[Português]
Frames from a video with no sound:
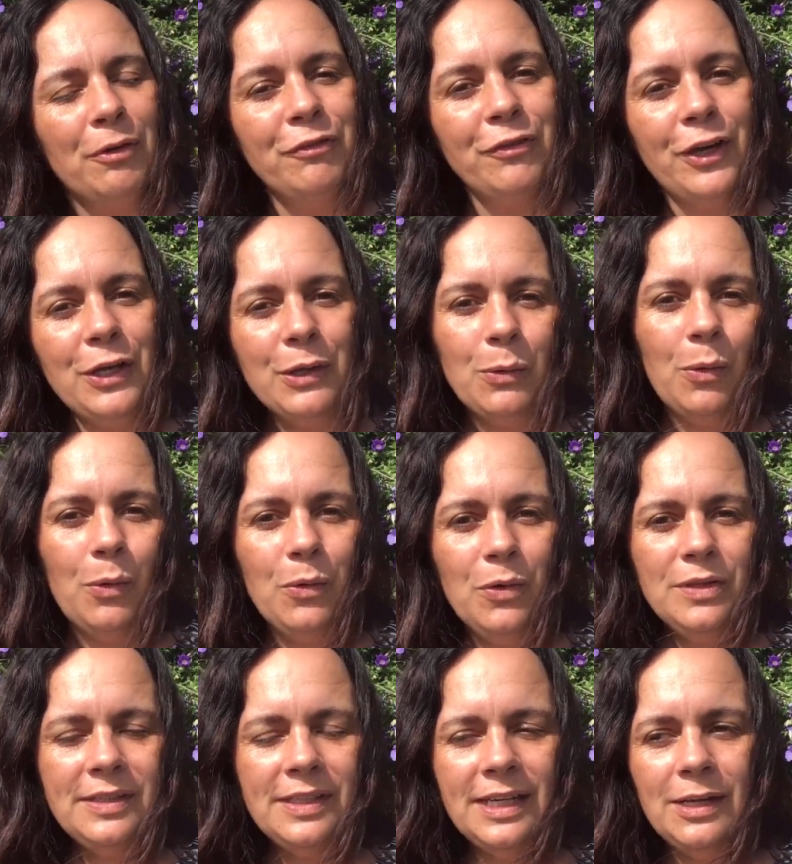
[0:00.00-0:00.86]
foi
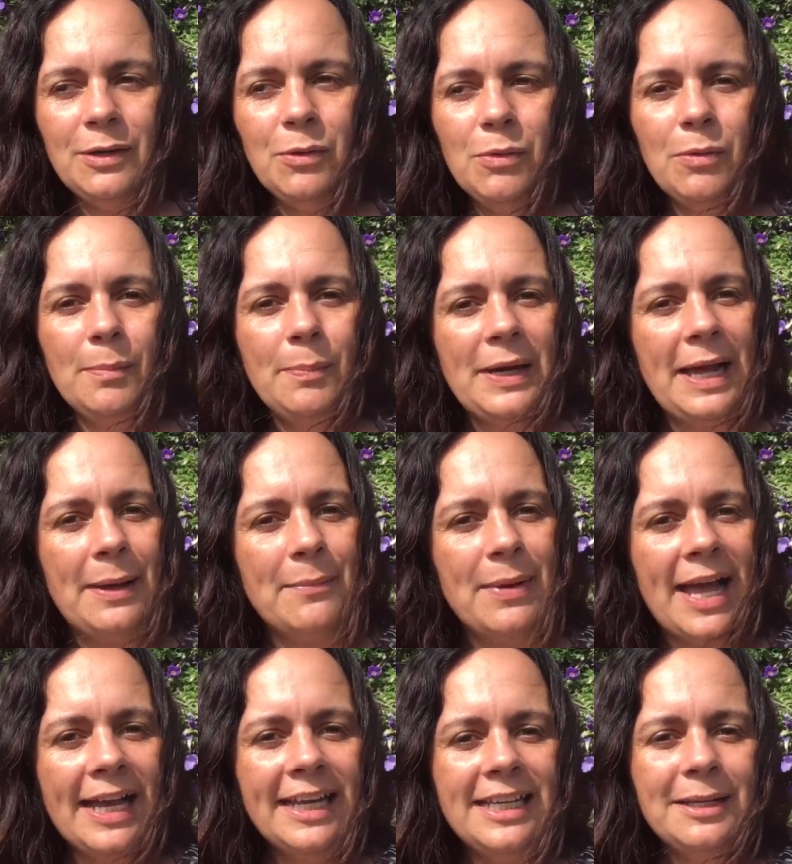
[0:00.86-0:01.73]
contra eu comprar a
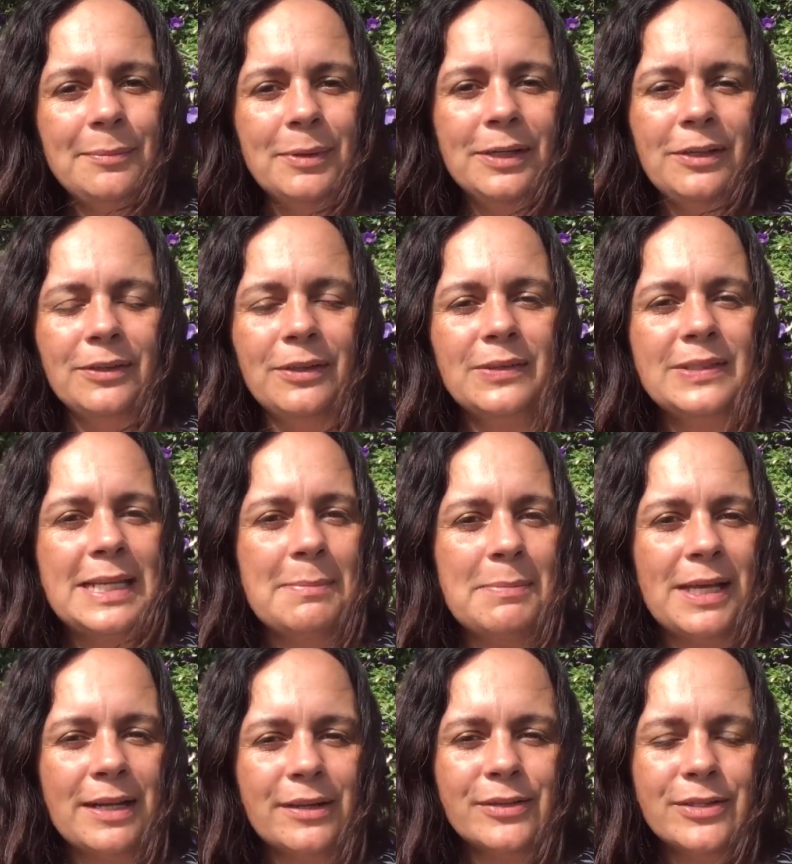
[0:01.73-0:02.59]
máquina porque eu não
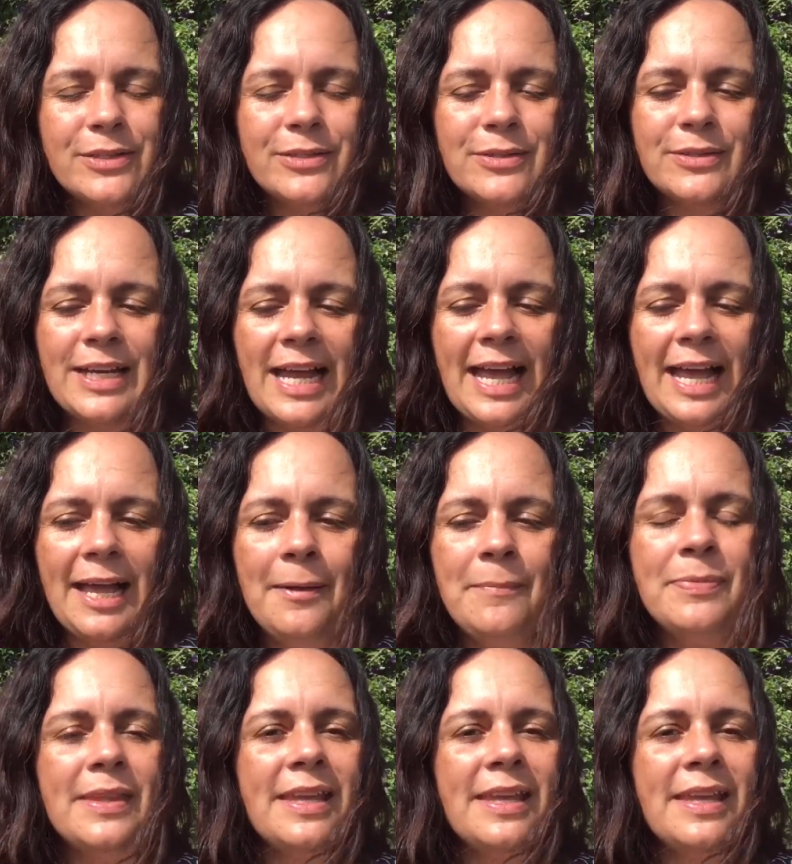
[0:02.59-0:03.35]
sabia costurar,